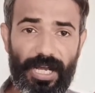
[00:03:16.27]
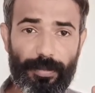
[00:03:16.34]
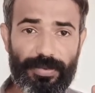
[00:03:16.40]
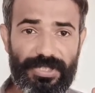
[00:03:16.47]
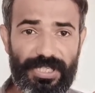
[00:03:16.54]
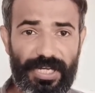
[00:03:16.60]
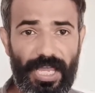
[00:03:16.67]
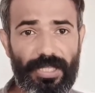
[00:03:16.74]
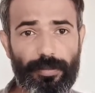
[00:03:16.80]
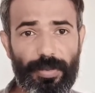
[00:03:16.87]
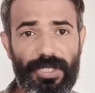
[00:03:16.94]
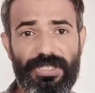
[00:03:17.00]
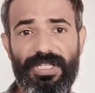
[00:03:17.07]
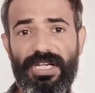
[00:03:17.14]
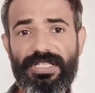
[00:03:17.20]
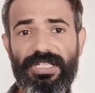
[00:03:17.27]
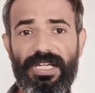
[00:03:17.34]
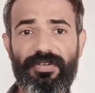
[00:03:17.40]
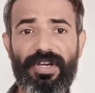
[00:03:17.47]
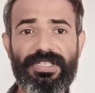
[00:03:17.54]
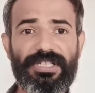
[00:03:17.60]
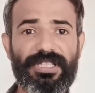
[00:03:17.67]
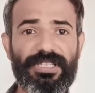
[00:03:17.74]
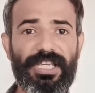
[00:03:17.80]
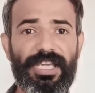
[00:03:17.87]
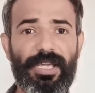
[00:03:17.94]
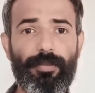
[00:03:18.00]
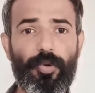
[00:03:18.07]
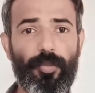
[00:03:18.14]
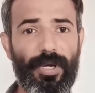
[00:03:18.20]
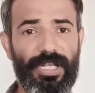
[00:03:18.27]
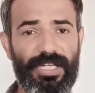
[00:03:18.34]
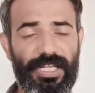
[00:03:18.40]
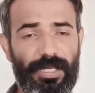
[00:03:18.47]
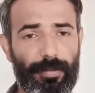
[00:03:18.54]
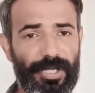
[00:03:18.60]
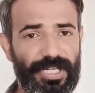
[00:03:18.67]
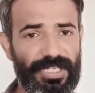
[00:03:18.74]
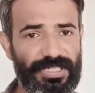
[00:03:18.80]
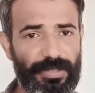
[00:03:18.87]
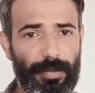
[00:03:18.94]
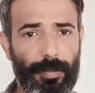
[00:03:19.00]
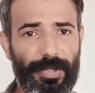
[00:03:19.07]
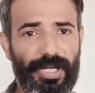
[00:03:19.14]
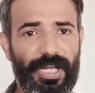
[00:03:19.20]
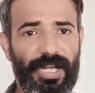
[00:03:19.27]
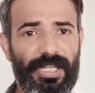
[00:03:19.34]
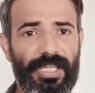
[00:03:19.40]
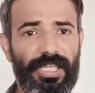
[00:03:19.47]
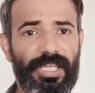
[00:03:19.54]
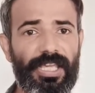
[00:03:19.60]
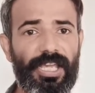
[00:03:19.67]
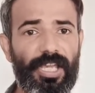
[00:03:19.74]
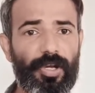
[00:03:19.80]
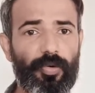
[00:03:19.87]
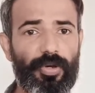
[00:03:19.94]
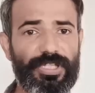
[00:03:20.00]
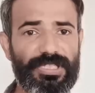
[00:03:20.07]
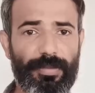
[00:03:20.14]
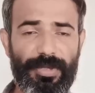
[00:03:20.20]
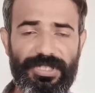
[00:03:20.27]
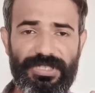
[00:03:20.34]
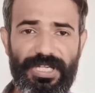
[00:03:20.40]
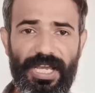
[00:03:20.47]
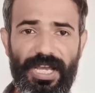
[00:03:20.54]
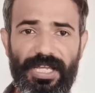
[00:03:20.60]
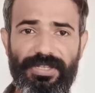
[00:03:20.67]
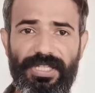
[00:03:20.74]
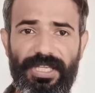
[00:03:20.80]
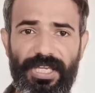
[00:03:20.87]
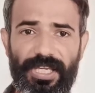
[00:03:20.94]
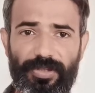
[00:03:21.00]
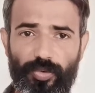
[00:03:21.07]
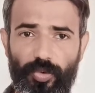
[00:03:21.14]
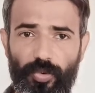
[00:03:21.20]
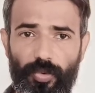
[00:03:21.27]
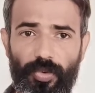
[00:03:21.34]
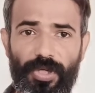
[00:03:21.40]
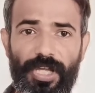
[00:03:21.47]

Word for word: आप शिकायत भी दर्ज करवा सकते हैं मोबाइल लेने में किसी भी प्रकार की कोई समस्या आती है तो